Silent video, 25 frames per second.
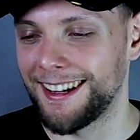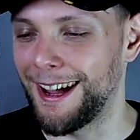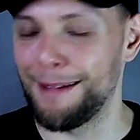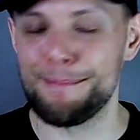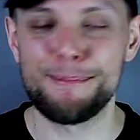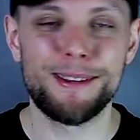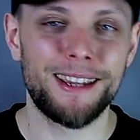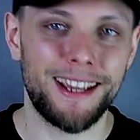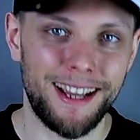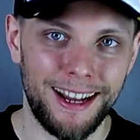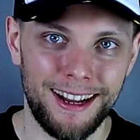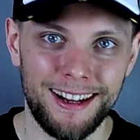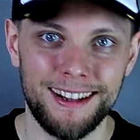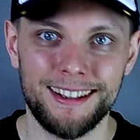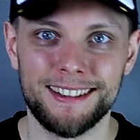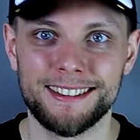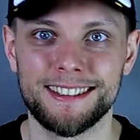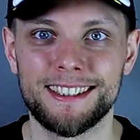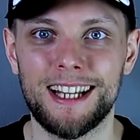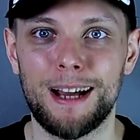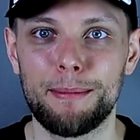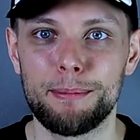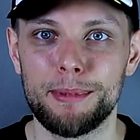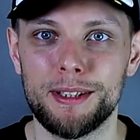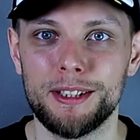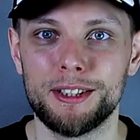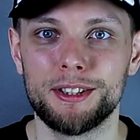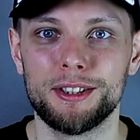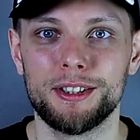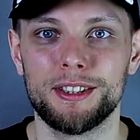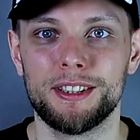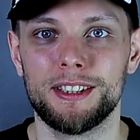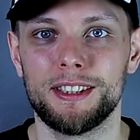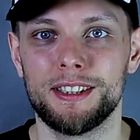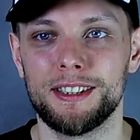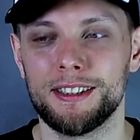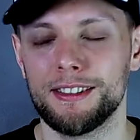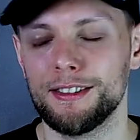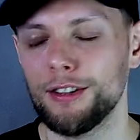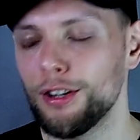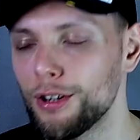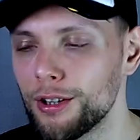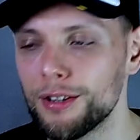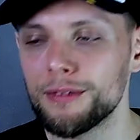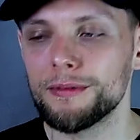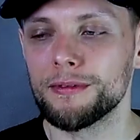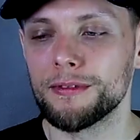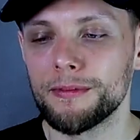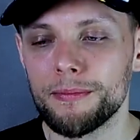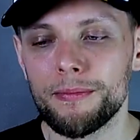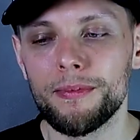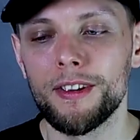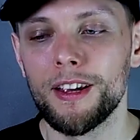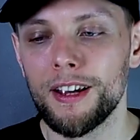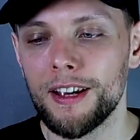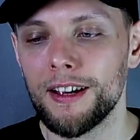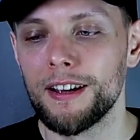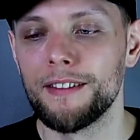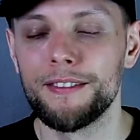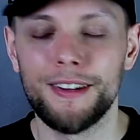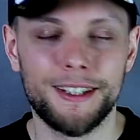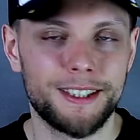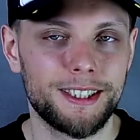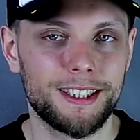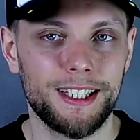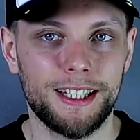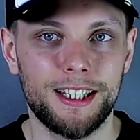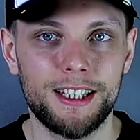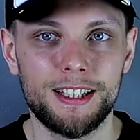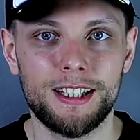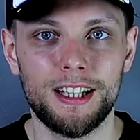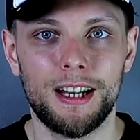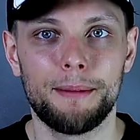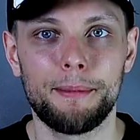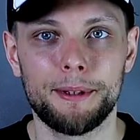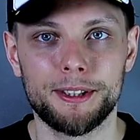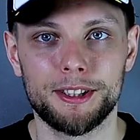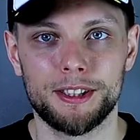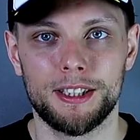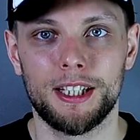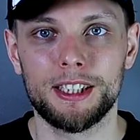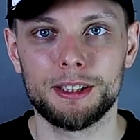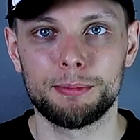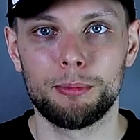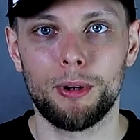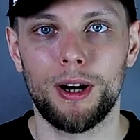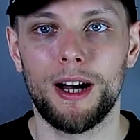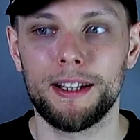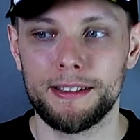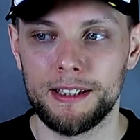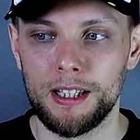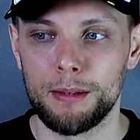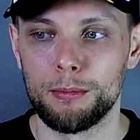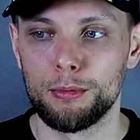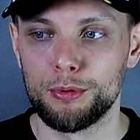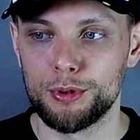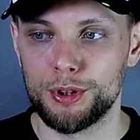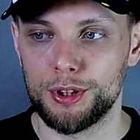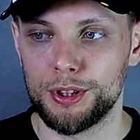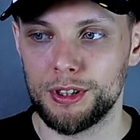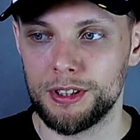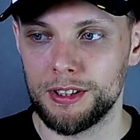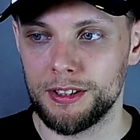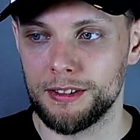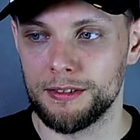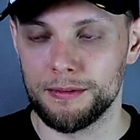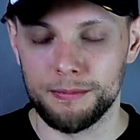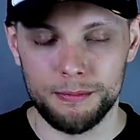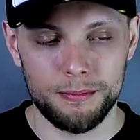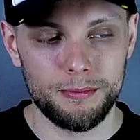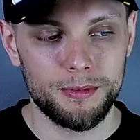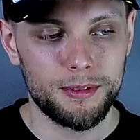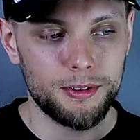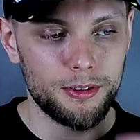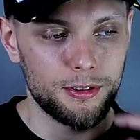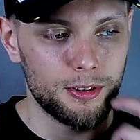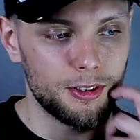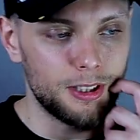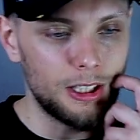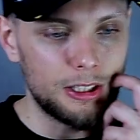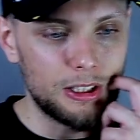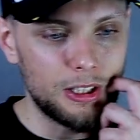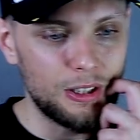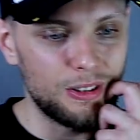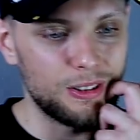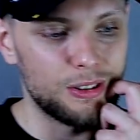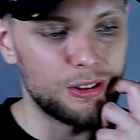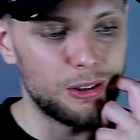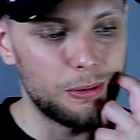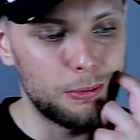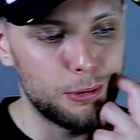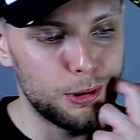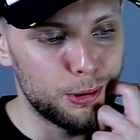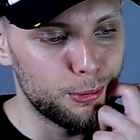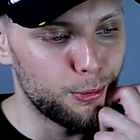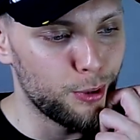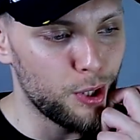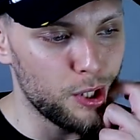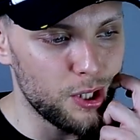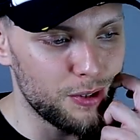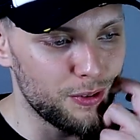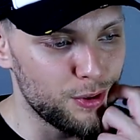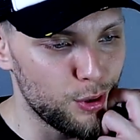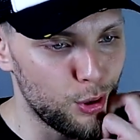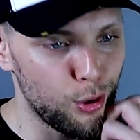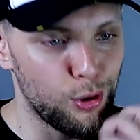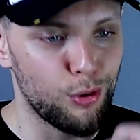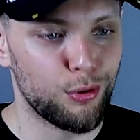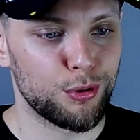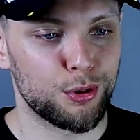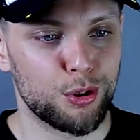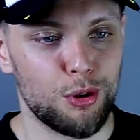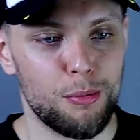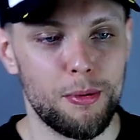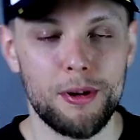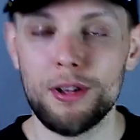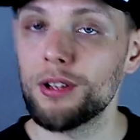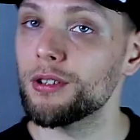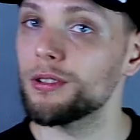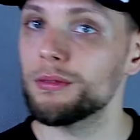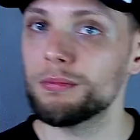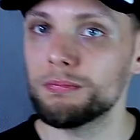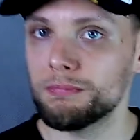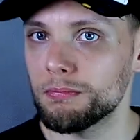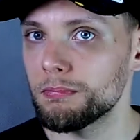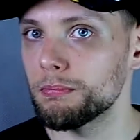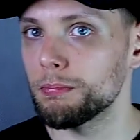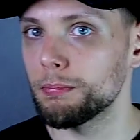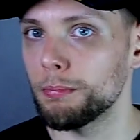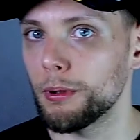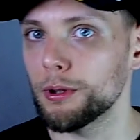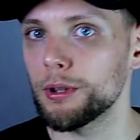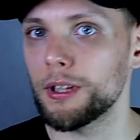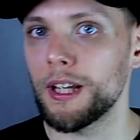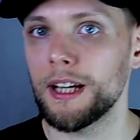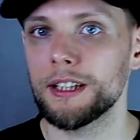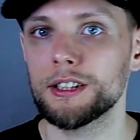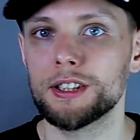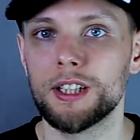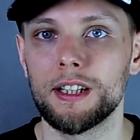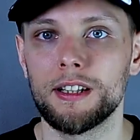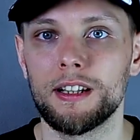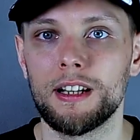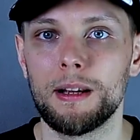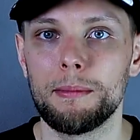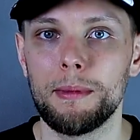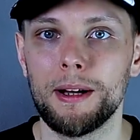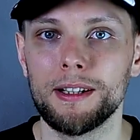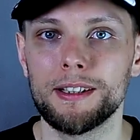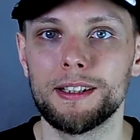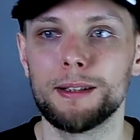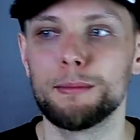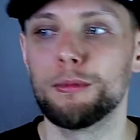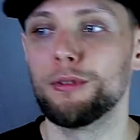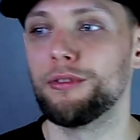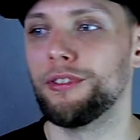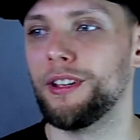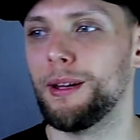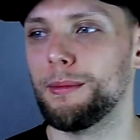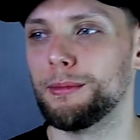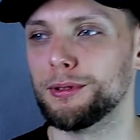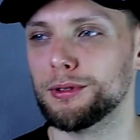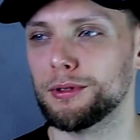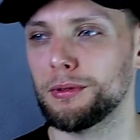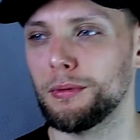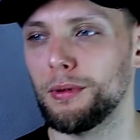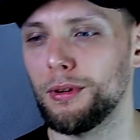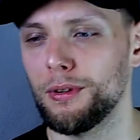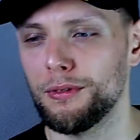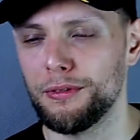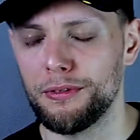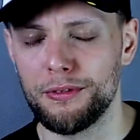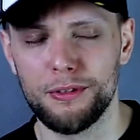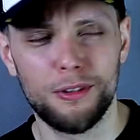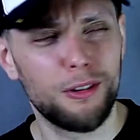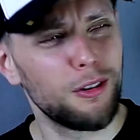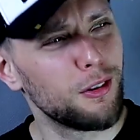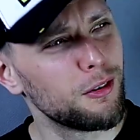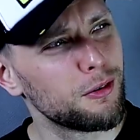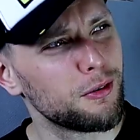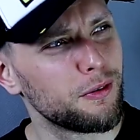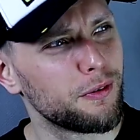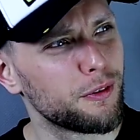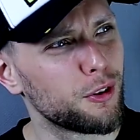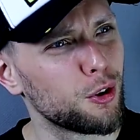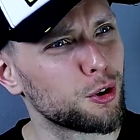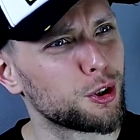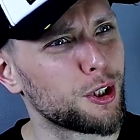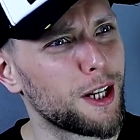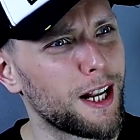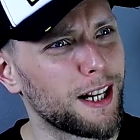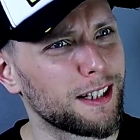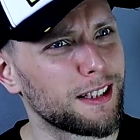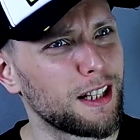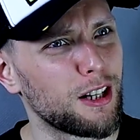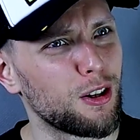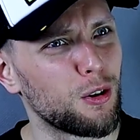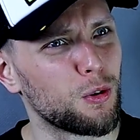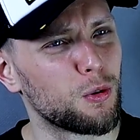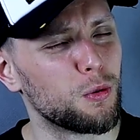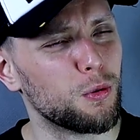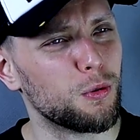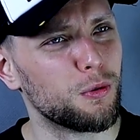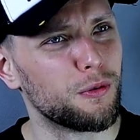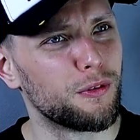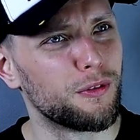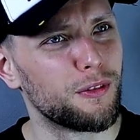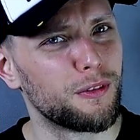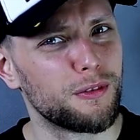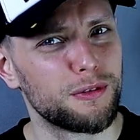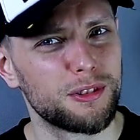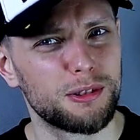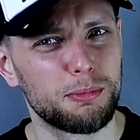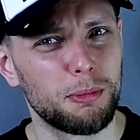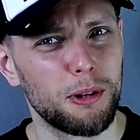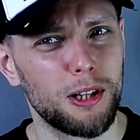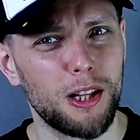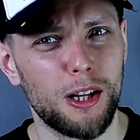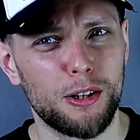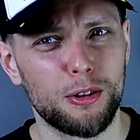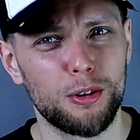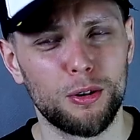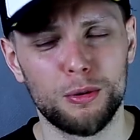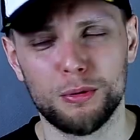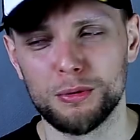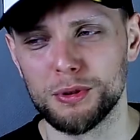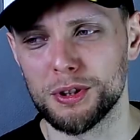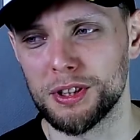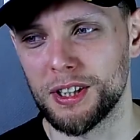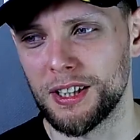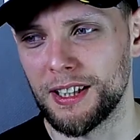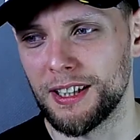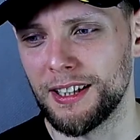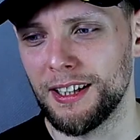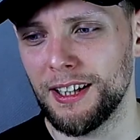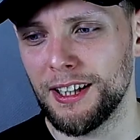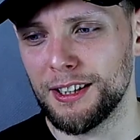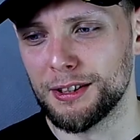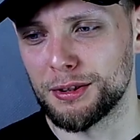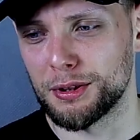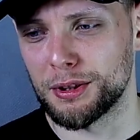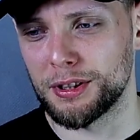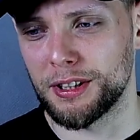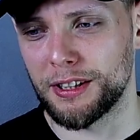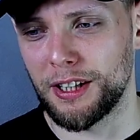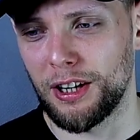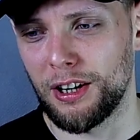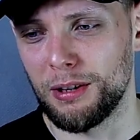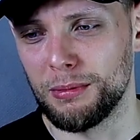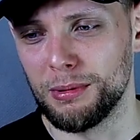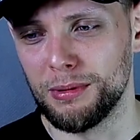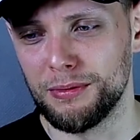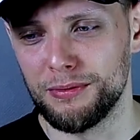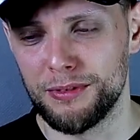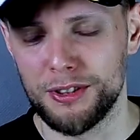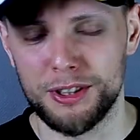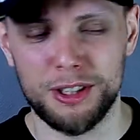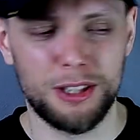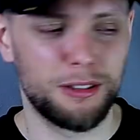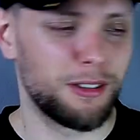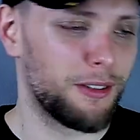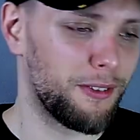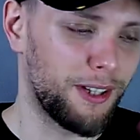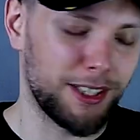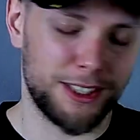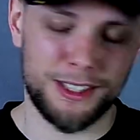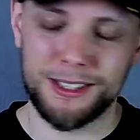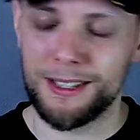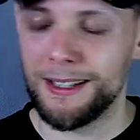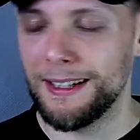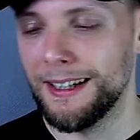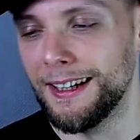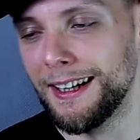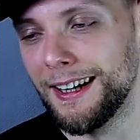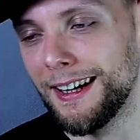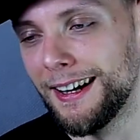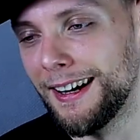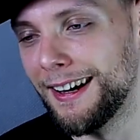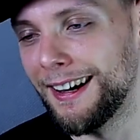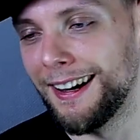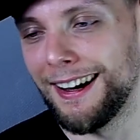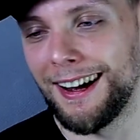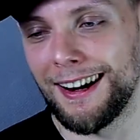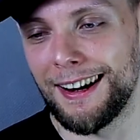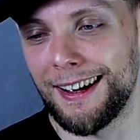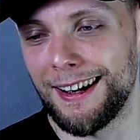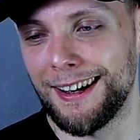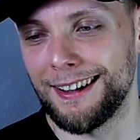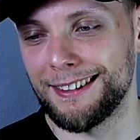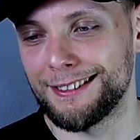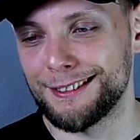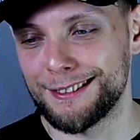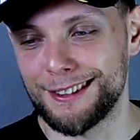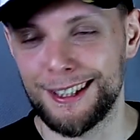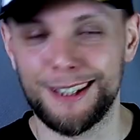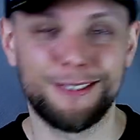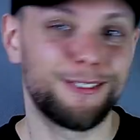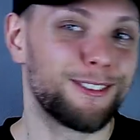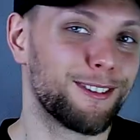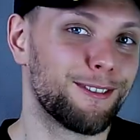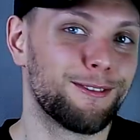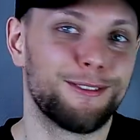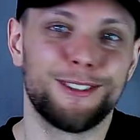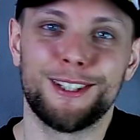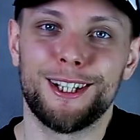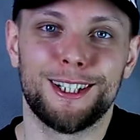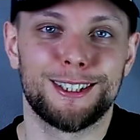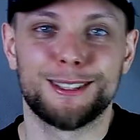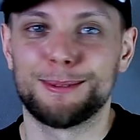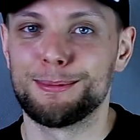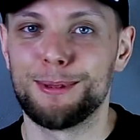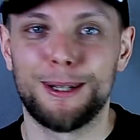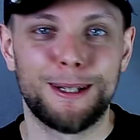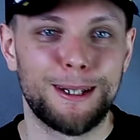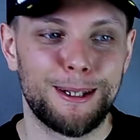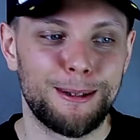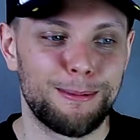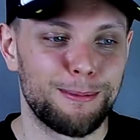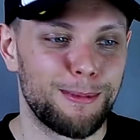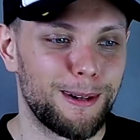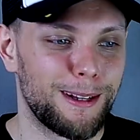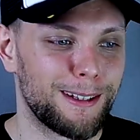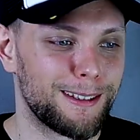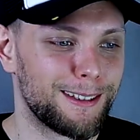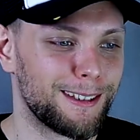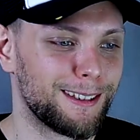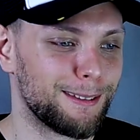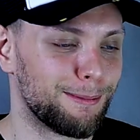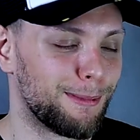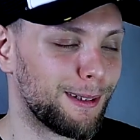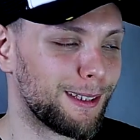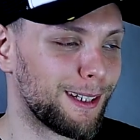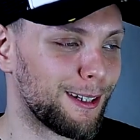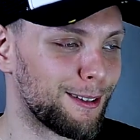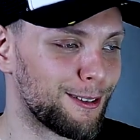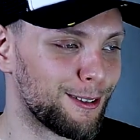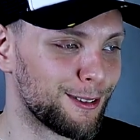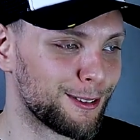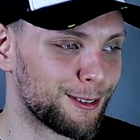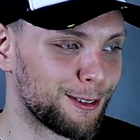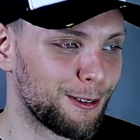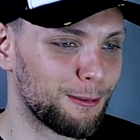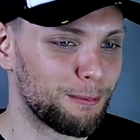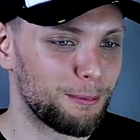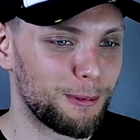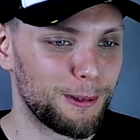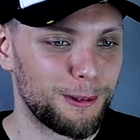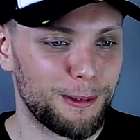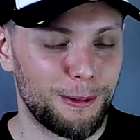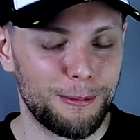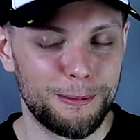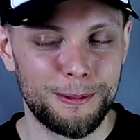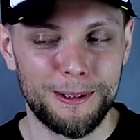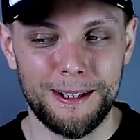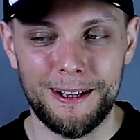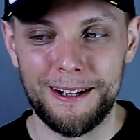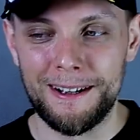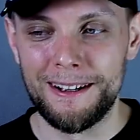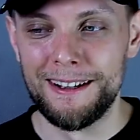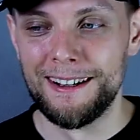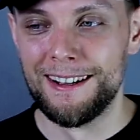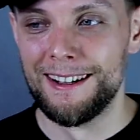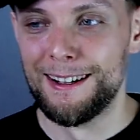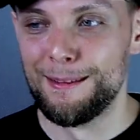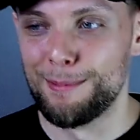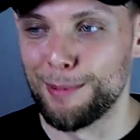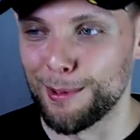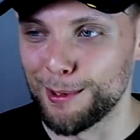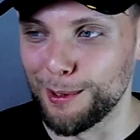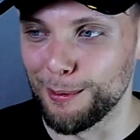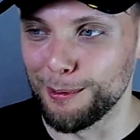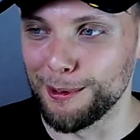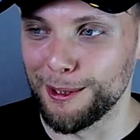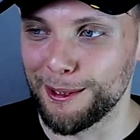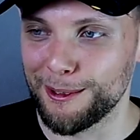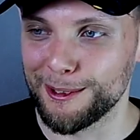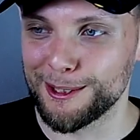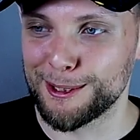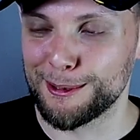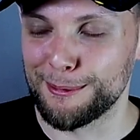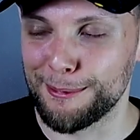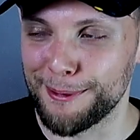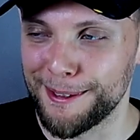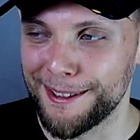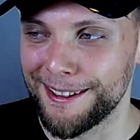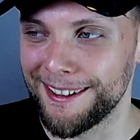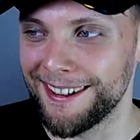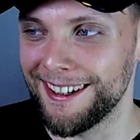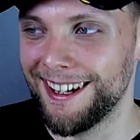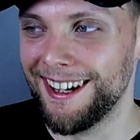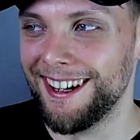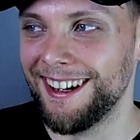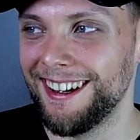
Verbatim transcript: chemika, zabić i no wiecie, taki dylemat, że nasz bohater musi coś strasznego zrobić, żeby uratować drugą osobę, no potężne dylematy, mówiłem zresztą o, o, w torze Ragnaroku, w spoiler toku, że coś takiego bym widział, nieważne, ale tutaj wi widać z Breaking Bad i Better Call Saul podobne, podobne rozkwiny.